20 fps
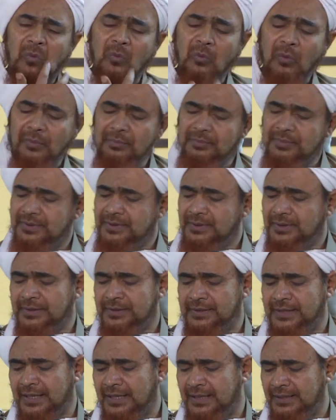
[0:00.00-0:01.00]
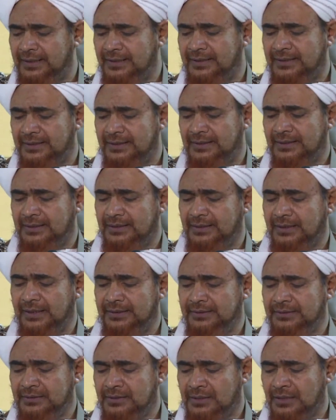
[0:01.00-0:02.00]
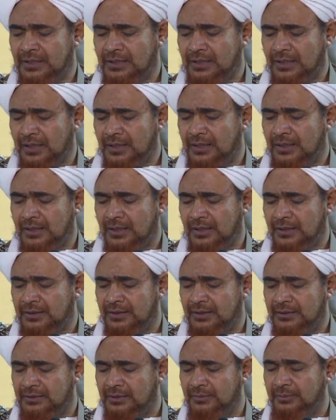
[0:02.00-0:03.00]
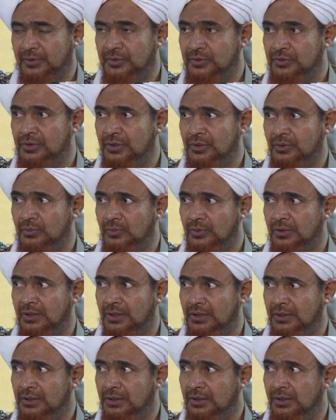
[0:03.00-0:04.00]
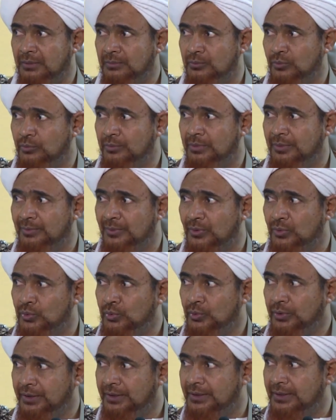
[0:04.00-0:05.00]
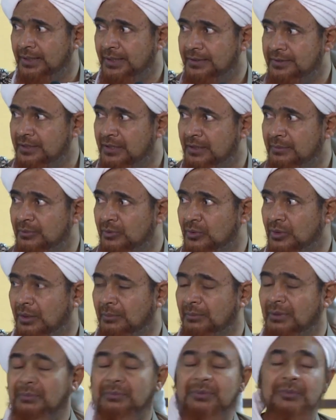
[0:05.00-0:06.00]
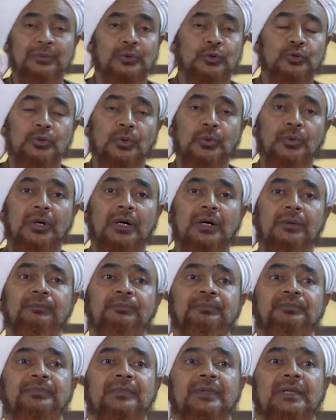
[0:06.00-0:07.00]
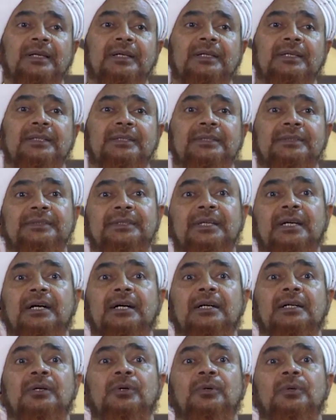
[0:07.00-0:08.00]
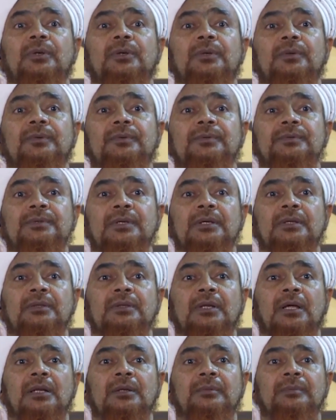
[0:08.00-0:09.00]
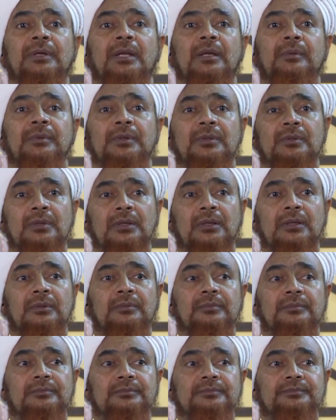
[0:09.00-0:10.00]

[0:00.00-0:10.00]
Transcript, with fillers: وبذلك أن الحياة مصدرها العلم بما أوحي إلى هذا النبي والعمل بمقتضاه جاء قول سيدنا علي بن أبي طالب